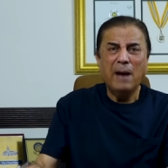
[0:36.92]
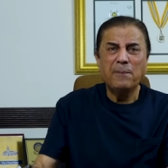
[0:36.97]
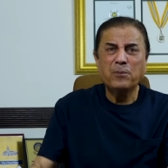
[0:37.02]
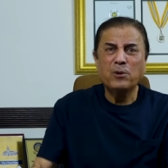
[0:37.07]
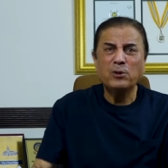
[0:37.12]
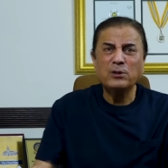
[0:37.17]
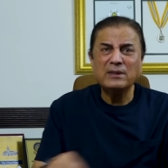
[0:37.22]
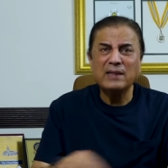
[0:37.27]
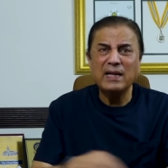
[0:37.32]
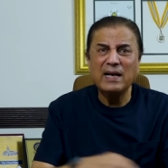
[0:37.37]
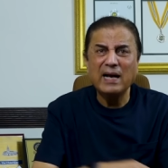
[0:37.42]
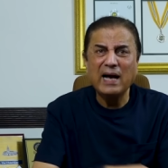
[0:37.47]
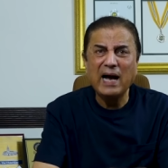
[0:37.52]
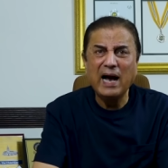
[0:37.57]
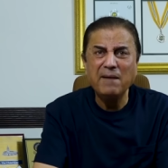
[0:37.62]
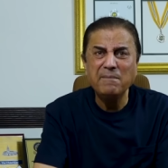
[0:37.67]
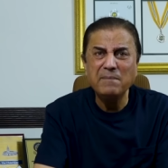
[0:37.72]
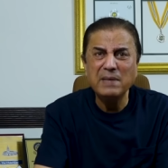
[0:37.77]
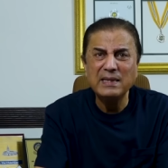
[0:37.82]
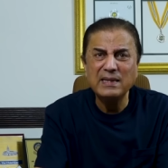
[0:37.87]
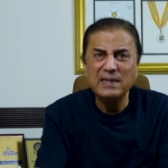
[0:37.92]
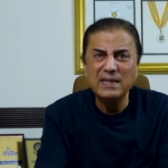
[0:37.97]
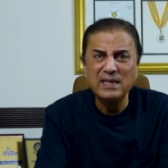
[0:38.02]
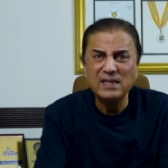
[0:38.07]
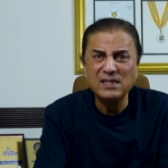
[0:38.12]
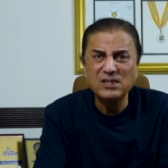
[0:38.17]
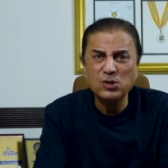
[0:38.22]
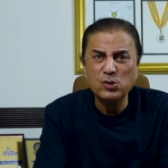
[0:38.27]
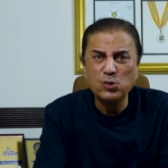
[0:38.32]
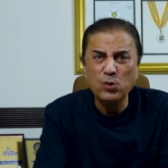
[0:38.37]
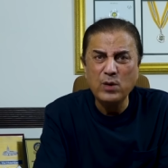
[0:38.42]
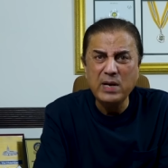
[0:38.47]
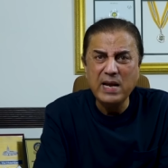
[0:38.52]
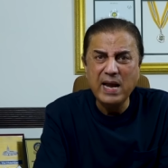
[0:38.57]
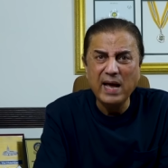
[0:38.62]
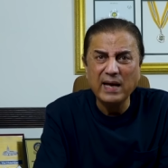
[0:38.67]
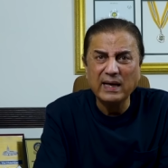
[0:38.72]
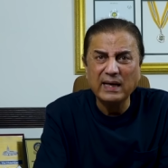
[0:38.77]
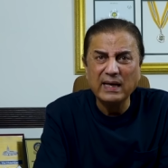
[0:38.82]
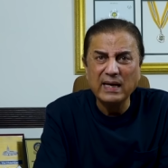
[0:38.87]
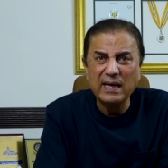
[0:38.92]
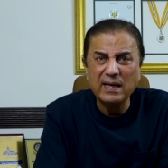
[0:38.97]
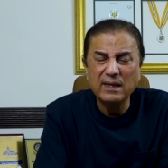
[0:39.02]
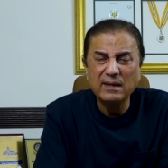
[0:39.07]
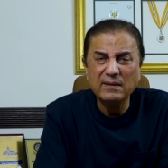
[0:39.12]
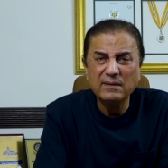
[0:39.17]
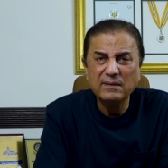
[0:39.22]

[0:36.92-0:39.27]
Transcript: आपको तनख्वाह मिलती है सुनने की